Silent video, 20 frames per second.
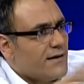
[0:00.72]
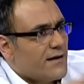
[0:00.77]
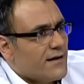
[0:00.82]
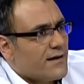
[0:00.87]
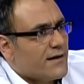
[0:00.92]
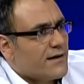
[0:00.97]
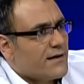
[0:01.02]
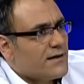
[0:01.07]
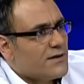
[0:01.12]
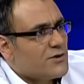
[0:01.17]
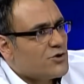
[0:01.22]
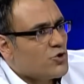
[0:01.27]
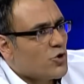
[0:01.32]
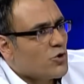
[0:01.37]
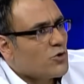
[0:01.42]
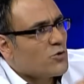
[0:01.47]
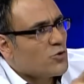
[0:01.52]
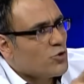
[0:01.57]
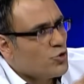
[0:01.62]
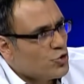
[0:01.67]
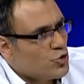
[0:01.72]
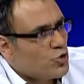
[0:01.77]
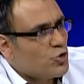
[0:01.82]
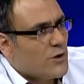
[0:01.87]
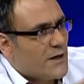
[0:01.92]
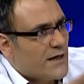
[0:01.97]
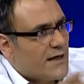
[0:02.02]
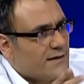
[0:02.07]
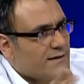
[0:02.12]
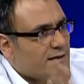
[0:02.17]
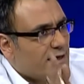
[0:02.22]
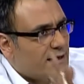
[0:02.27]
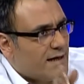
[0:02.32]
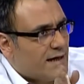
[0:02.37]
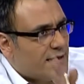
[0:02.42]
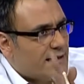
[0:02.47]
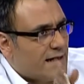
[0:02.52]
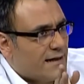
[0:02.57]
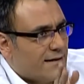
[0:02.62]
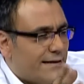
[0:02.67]
e, çok güçlü
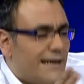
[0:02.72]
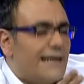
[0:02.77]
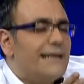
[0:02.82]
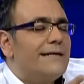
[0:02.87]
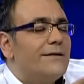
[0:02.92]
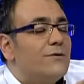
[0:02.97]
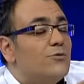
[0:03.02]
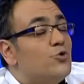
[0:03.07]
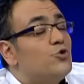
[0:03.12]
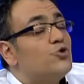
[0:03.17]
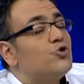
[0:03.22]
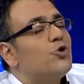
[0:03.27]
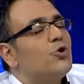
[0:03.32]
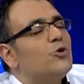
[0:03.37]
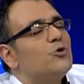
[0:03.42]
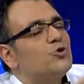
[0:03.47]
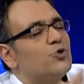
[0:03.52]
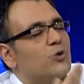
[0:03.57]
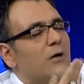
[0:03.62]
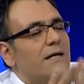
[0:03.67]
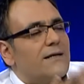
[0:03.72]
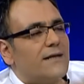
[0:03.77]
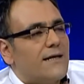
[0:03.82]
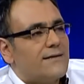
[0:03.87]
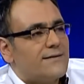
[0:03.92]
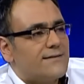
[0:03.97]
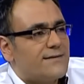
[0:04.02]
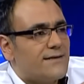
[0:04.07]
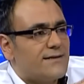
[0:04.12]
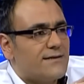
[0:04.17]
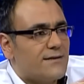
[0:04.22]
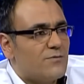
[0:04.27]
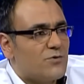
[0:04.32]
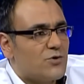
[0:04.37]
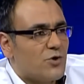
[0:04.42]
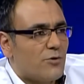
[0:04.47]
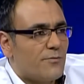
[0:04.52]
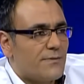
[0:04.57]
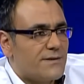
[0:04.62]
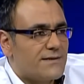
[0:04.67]
karakterlerden, yani güçlü oyunculardan
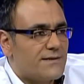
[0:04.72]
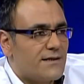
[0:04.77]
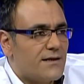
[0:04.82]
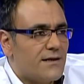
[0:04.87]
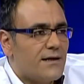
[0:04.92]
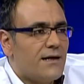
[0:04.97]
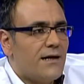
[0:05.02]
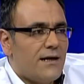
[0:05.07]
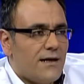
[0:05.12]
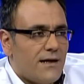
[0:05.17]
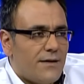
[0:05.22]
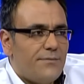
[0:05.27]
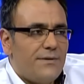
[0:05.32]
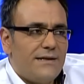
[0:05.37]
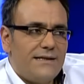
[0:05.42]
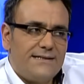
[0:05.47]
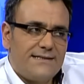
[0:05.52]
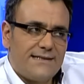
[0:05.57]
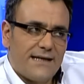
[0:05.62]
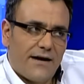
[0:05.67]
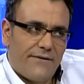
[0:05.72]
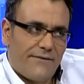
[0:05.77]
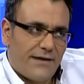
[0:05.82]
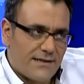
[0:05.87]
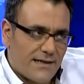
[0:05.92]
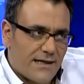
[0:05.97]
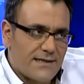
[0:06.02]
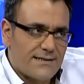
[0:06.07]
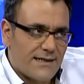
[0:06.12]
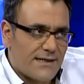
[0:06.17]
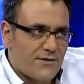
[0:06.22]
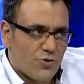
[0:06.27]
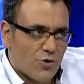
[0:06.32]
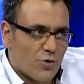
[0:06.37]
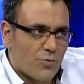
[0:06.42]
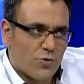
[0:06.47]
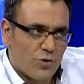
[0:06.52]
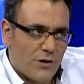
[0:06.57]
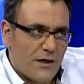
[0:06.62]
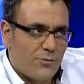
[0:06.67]
seçilmiş olması da bir diziye avantaj
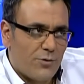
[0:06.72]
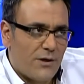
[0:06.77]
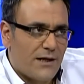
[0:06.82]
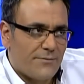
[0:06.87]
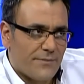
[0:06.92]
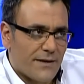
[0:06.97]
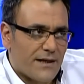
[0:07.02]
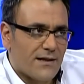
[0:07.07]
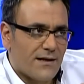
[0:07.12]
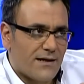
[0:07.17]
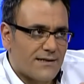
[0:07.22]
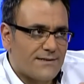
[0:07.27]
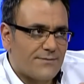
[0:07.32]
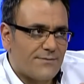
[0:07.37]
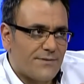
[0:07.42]
getiriyor. Bunu kabul etmek lazım